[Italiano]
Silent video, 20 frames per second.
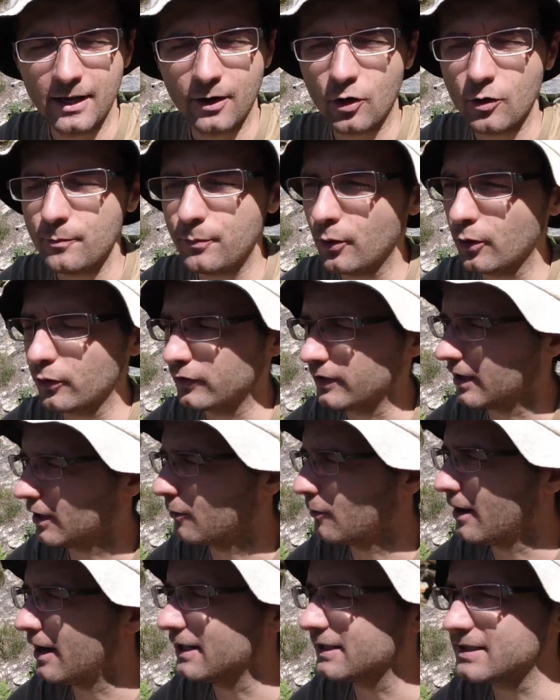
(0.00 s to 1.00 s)
composta da
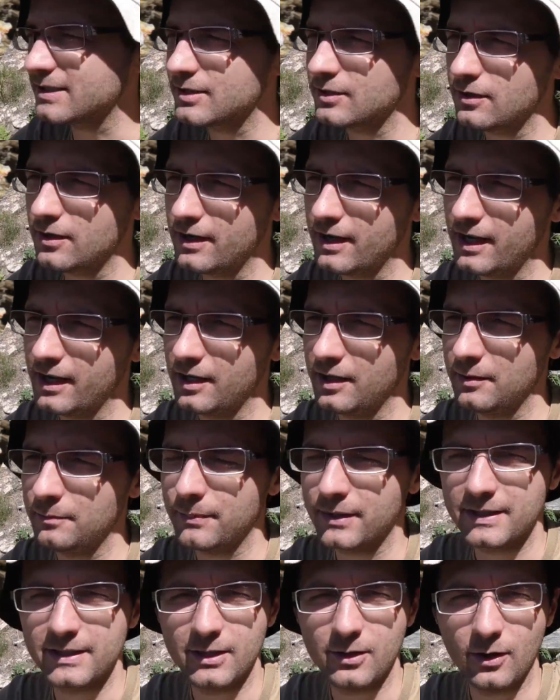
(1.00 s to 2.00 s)
quarzo e in
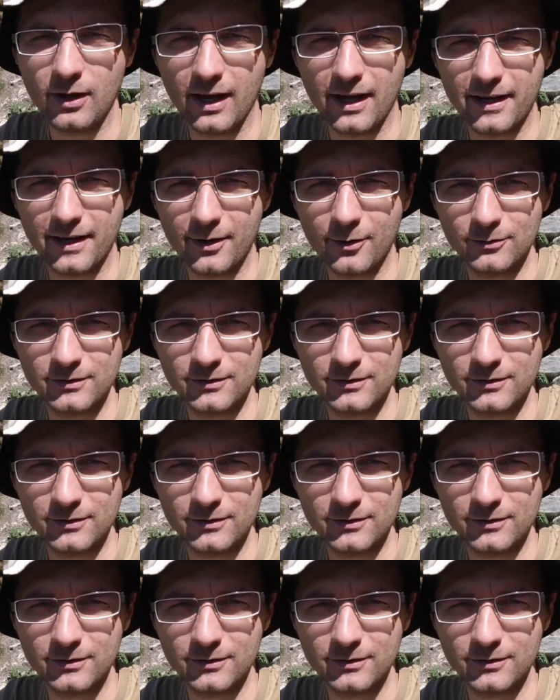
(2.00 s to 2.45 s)
particolare